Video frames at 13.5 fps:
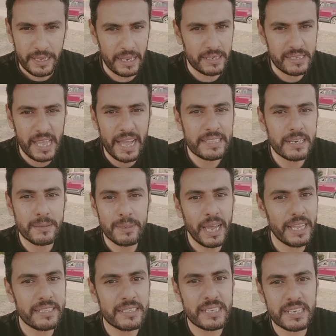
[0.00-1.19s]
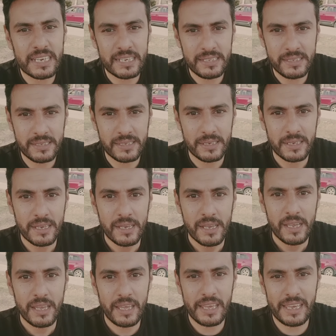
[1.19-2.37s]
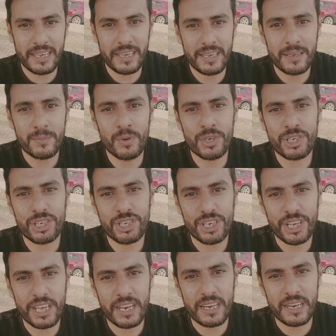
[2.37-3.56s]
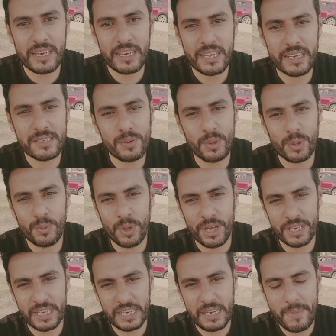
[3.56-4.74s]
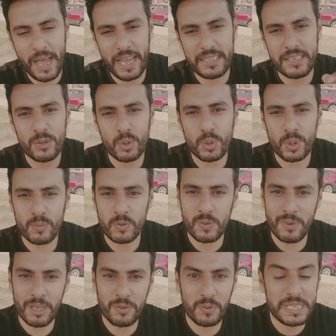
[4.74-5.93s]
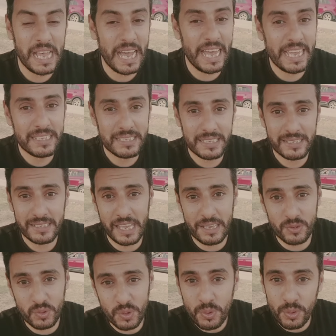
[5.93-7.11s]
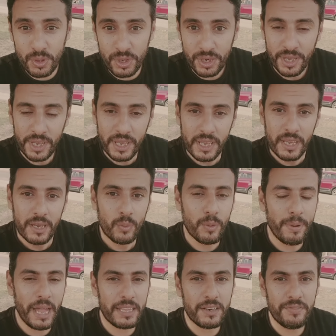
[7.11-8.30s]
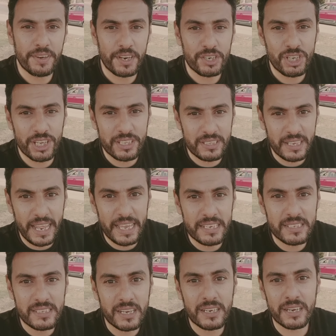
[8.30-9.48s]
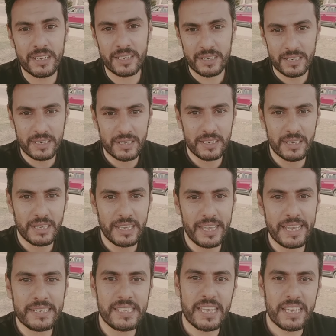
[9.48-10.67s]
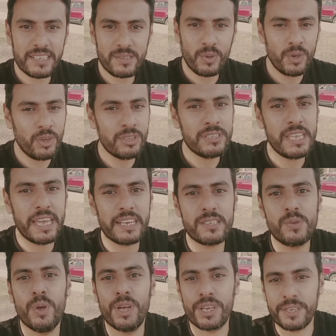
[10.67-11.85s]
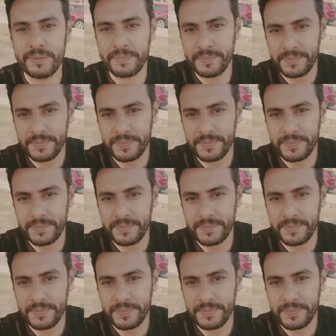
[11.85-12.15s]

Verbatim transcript: يعني ساعات اللي بيحدد الجنس آه، مش الاكس والواي انما عدد الكروموسومات وساعات زي الطيور وبعض الفراشات تلاقي الذكر اكس اكس والانثى اكس واي